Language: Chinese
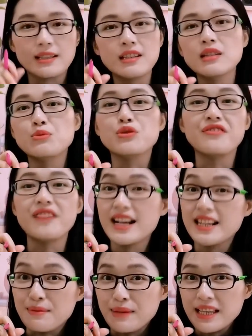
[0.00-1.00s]
字母发
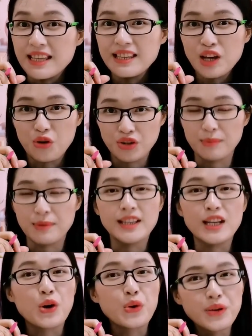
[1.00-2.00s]
什么音，有什么样
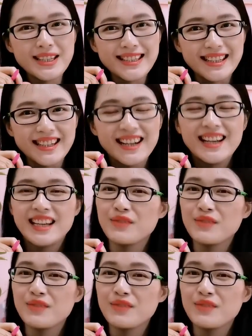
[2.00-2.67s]
的规则。